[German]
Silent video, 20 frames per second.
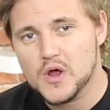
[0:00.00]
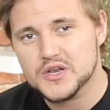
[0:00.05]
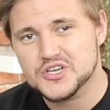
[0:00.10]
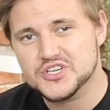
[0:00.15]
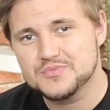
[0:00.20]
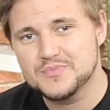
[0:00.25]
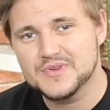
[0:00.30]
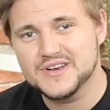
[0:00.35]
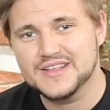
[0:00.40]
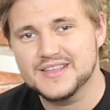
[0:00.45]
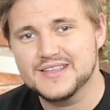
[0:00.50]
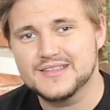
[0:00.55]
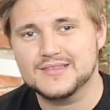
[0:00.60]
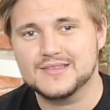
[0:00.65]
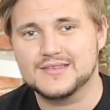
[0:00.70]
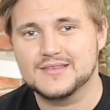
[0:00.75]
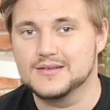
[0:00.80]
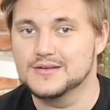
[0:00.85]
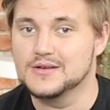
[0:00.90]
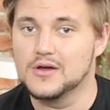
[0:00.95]
Watchmen
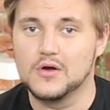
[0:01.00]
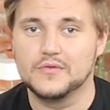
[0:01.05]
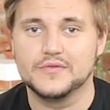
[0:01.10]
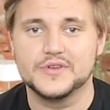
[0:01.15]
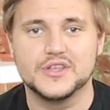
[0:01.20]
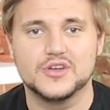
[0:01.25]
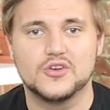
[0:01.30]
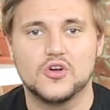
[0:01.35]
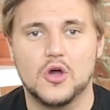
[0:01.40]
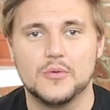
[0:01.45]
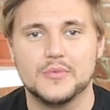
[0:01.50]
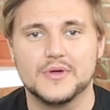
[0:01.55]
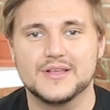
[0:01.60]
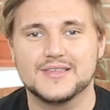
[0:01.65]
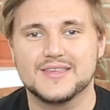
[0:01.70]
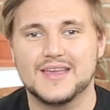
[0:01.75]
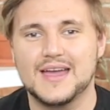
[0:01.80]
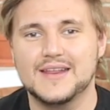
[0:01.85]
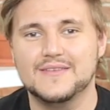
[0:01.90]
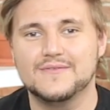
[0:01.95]
ist, genau wie die
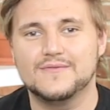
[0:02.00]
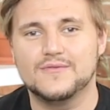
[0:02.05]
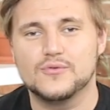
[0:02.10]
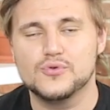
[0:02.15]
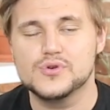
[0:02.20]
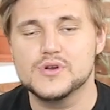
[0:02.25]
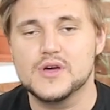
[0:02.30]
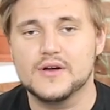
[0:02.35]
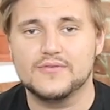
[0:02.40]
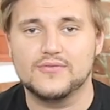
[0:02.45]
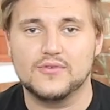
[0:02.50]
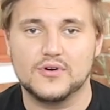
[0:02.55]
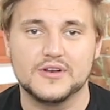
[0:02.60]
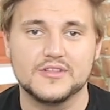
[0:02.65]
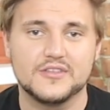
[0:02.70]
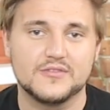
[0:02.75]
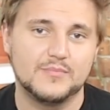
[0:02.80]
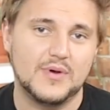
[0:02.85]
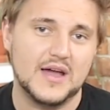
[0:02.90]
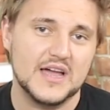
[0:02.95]
Comics, ein
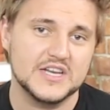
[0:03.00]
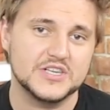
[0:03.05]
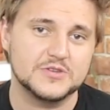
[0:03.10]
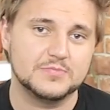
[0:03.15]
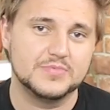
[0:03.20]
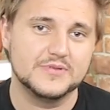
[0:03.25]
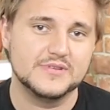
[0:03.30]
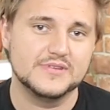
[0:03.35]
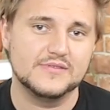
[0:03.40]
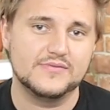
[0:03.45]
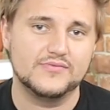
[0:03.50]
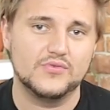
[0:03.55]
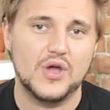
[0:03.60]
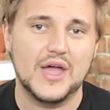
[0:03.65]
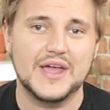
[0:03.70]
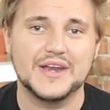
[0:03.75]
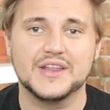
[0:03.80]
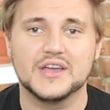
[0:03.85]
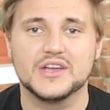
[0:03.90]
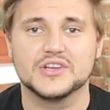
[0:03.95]
wundervolles Beispiel für
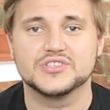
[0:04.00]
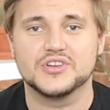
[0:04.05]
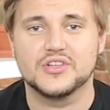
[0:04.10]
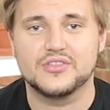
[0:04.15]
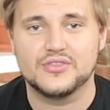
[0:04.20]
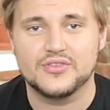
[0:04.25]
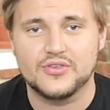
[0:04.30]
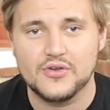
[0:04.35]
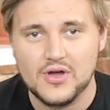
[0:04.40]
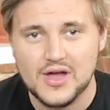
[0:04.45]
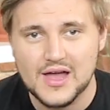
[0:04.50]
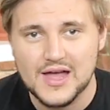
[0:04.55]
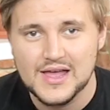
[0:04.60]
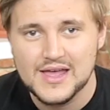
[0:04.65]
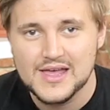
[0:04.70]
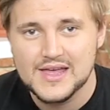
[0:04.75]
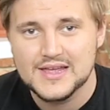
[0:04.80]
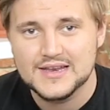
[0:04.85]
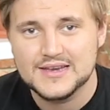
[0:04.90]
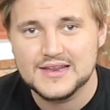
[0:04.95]
einen Regisseur,
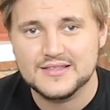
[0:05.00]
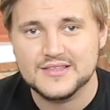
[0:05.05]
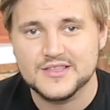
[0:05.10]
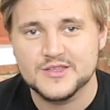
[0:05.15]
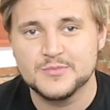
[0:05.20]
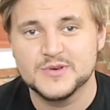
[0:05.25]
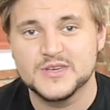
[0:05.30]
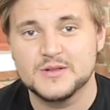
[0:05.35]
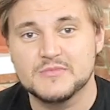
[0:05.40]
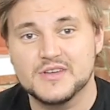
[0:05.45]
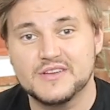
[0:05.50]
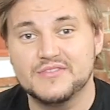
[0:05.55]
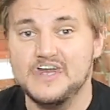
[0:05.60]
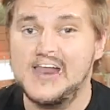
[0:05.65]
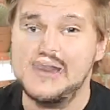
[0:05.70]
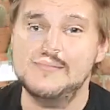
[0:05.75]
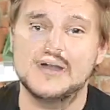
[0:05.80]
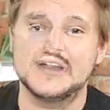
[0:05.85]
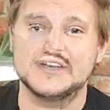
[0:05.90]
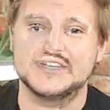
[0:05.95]
der sich mit dem
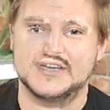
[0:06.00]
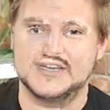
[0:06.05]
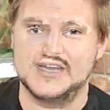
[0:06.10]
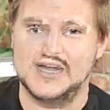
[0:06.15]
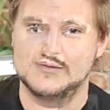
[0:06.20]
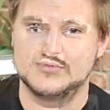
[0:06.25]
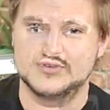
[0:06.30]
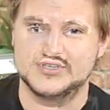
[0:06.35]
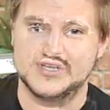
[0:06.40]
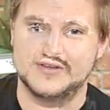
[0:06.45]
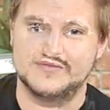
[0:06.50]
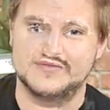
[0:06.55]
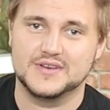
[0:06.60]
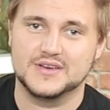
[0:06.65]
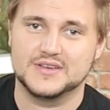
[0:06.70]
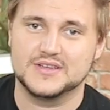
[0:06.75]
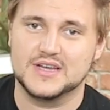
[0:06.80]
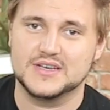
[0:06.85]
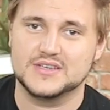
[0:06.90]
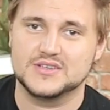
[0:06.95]
Quellmaterial
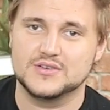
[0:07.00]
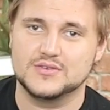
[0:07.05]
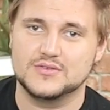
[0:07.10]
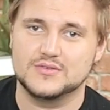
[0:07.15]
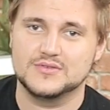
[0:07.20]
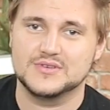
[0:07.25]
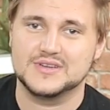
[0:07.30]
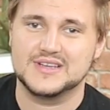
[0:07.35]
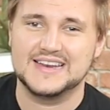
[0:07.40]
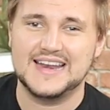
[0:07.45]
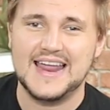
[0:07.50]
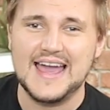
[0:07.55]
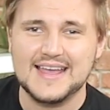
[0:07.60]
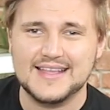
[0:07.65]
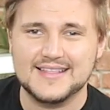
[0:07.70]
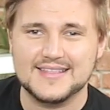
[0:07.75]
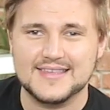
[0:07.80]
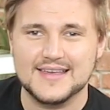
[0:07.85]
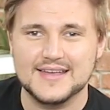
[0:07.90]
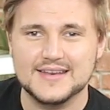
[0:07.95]
beschäftigt hat und
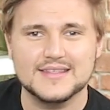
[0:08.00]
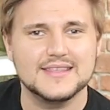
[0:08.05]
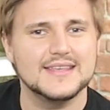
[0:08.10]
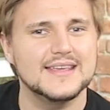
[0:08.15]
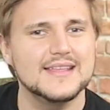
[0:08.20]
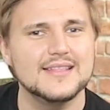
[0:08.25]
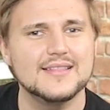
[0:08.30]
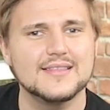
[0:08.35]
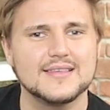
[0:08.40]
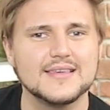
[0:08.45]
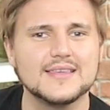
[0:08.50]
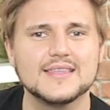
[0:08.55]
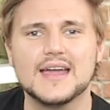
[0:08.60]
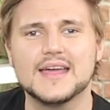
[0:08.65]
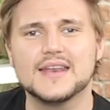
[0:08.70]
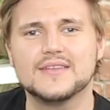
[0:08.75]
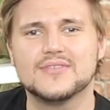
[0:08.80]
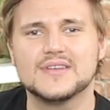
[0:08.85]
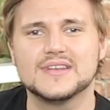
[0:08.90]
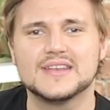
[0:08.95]
gleichzeitig in sich
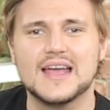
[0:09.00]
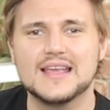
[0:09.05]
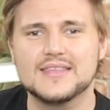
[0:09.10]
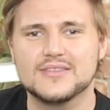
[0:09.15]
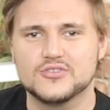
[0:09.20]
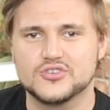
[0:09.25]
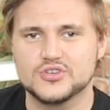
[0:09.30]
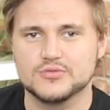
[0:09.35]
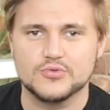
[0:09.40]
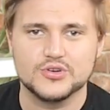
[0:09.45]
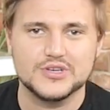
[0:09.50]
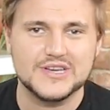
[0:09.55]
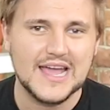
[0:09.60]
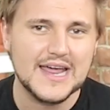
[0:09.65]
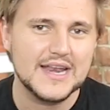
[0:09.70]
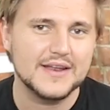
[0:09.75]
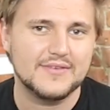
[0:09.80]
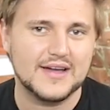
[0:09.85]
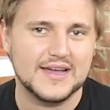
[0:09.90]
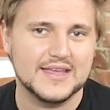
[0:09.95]
eine fantastische
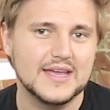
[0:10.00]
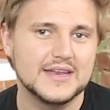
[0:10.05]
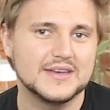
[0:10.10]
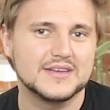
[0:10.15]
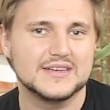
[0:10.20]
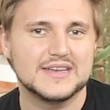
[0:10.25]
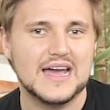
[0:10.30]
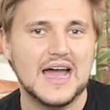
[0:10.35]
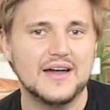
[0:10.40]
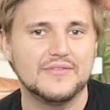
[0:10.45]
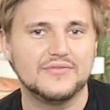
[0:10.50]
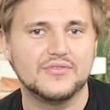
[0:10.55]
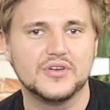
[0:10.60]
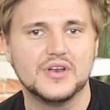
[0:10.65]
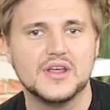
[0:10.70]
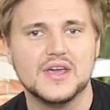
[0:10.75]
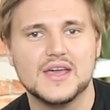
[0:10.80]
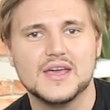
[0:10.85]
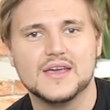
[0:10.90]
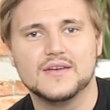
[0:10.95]
moderne Variante
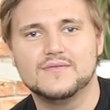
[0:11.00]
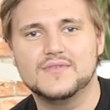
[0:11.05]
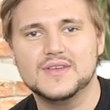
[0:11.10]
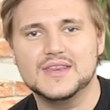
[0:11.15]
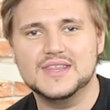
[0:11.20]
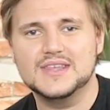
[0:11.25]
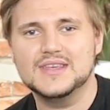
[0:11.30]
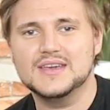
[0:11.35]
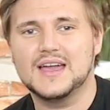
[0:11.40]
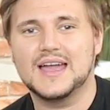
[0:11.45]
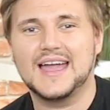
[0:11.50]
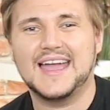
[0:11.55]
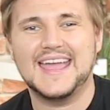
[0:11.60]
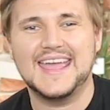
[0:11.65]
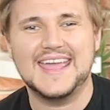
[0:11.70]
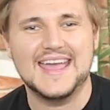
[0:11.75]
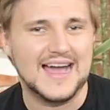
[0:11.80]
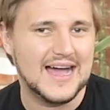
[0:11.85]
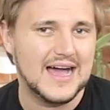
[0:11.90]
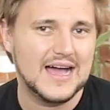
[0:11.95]
davon, wie die
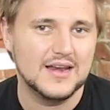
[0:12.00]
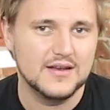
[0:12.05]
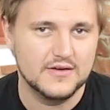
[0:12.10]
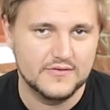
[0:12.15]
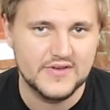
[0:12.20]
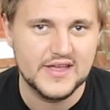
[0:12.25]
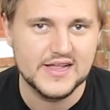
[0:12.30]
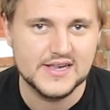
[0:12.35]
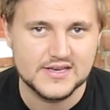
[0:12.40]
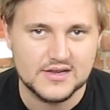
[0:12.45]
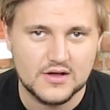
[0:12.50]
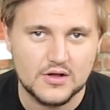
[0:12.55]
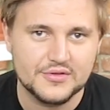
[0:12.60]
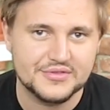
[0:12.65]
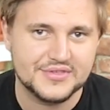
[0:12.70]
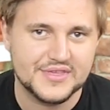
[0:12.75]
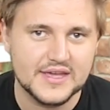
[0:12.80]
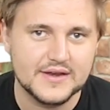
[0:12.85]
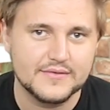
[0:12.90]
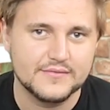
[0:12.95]
reale Welt
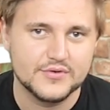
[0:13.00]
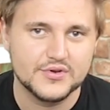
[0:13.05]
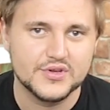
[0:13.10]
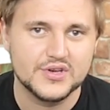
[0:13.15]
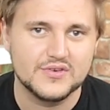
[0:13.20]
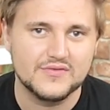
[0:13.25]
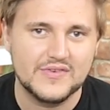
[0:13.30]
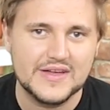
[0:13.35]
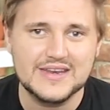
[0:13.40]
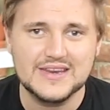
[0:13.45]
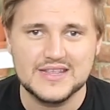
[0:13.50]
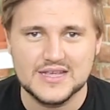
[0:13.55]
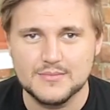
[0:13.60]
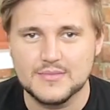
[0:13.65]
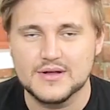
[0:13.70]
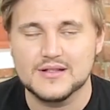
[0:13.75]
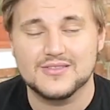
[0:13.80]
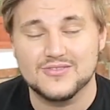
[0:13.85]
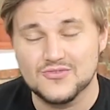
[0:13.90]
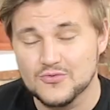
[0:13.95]
aussehen würde, wenn
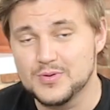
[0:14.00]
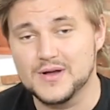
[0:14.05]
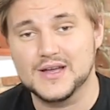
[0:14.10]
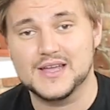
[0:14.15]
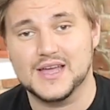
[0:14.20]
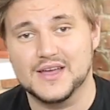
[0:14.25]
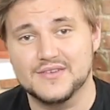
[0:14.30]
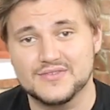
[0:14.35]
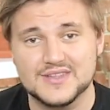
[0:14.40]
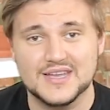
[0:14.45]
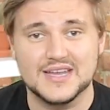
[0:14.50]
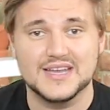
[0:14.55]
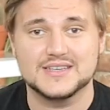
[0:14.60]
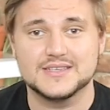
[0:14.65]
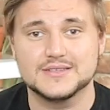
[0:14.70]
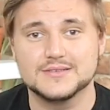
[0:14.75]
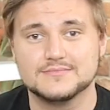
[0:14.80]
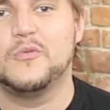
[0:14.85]
jemand Superkräfte hätte.